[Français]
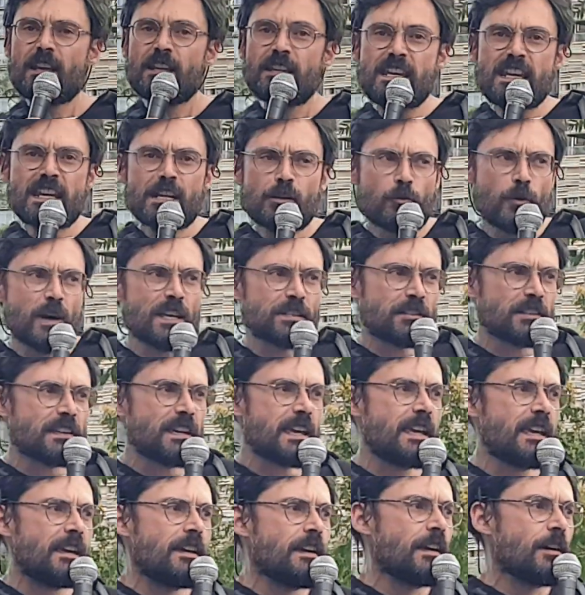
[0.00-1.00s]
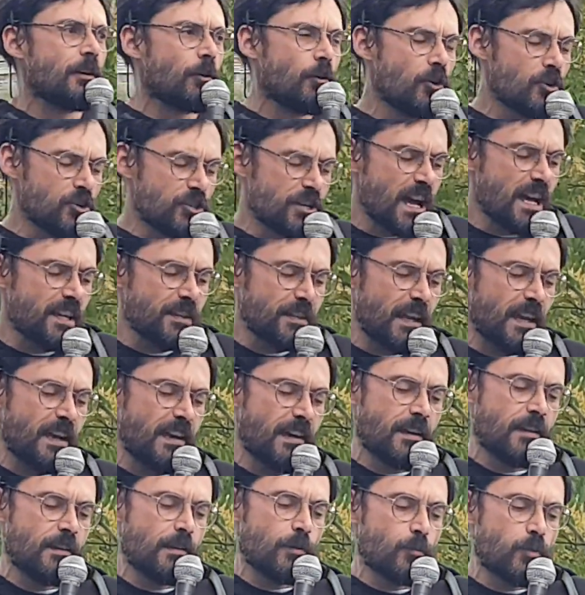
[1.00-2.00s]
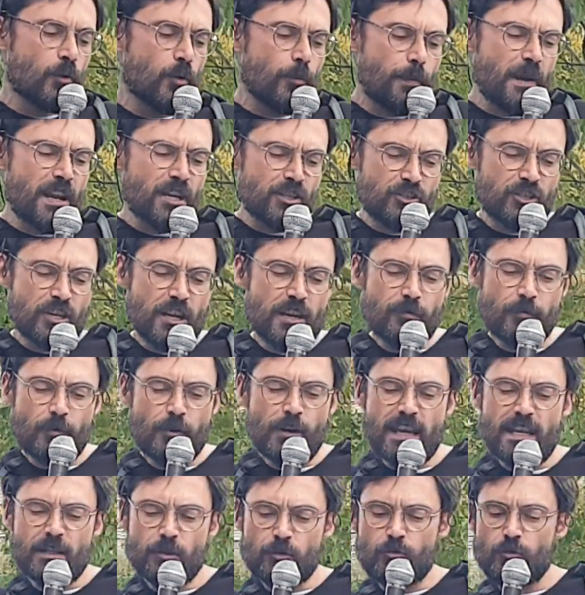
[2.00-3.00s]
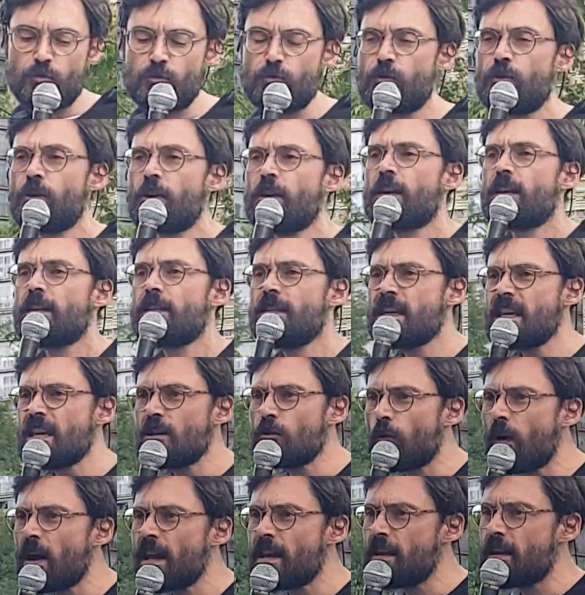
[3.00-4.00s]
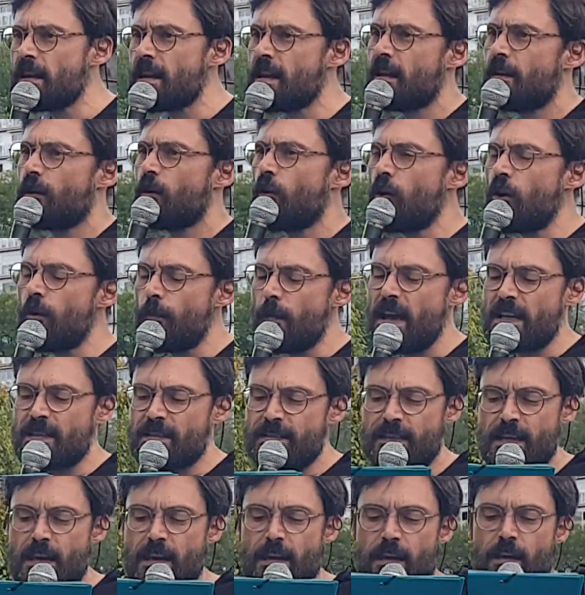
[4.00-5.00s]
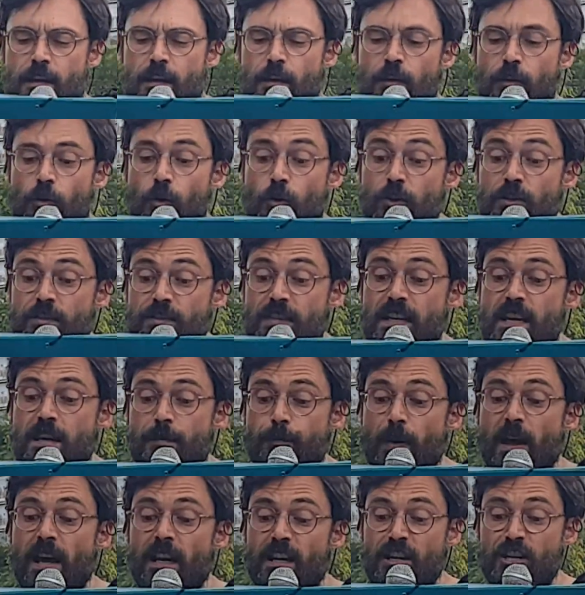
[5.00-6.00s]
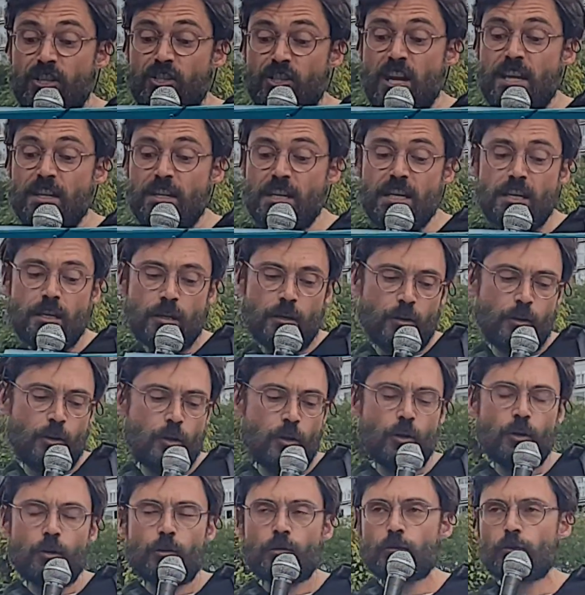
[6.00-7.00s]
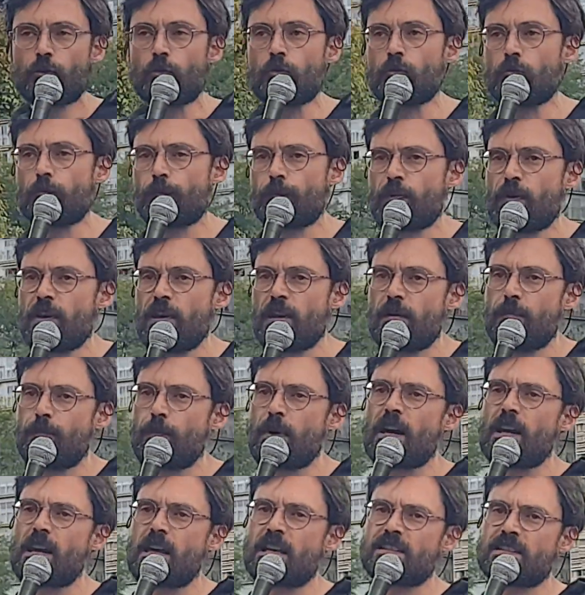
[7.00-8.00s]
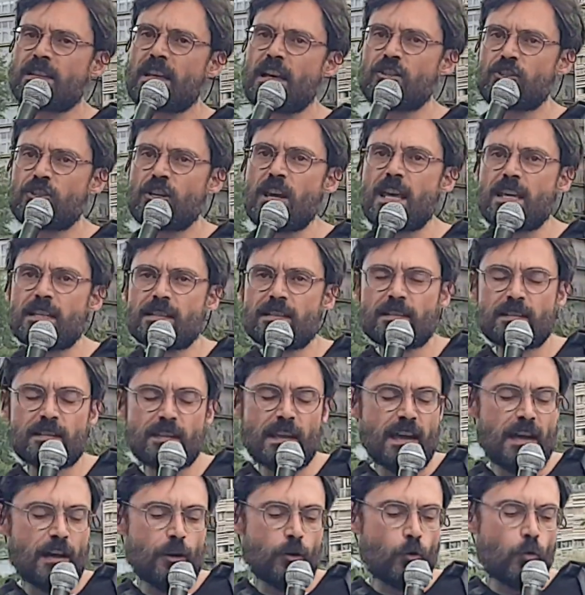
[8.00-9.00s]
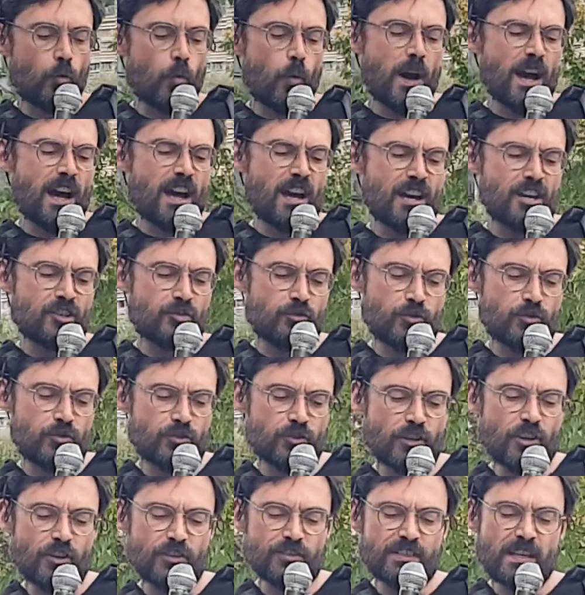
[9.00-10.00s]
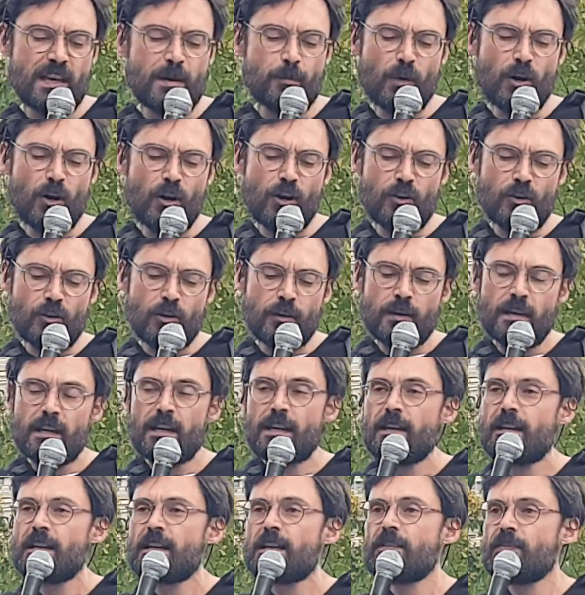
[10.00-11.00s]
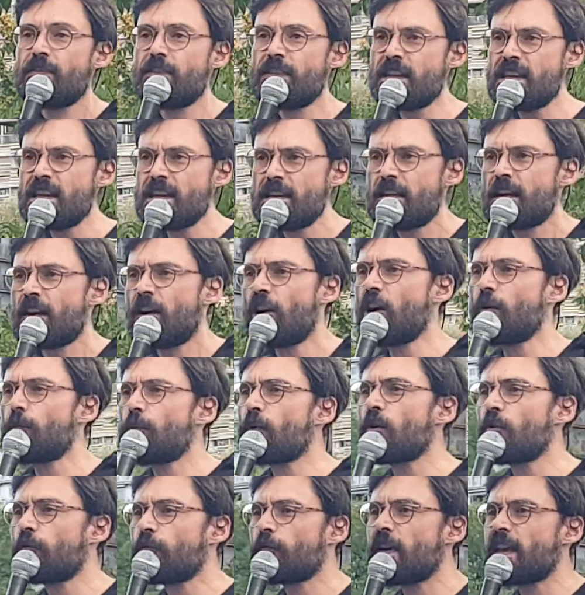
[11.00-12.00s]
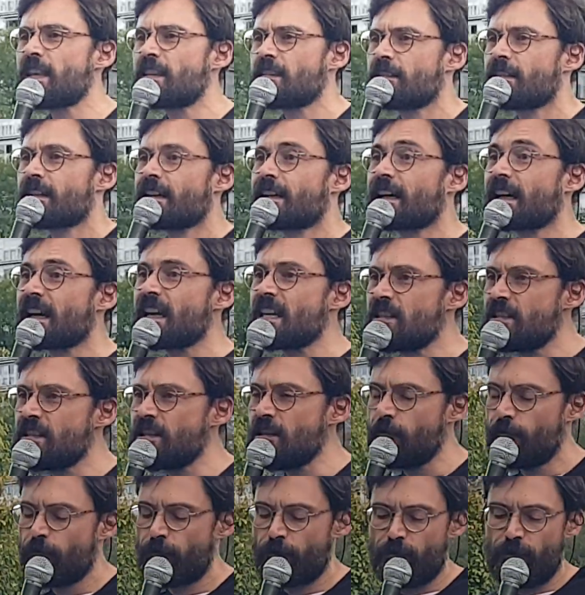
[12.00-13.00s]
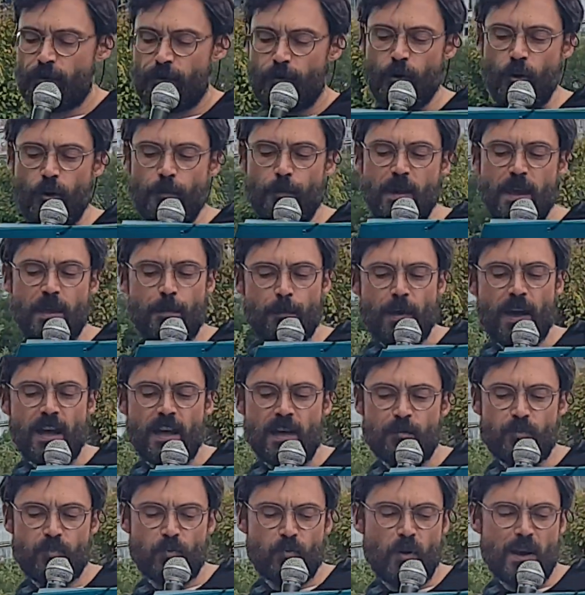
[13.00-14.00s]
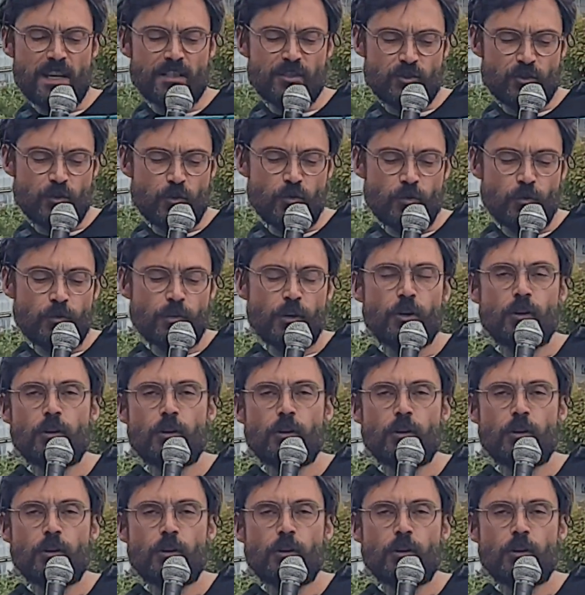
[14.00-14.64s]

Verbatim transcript: Ni cloîtrés au jardin pour bêcher vos laitues, ni noyés au bassin creusé par les génies, trompés par la sagesse d'un roi jusqu'en sa mort, ni en prophète rétif gobé par un poisson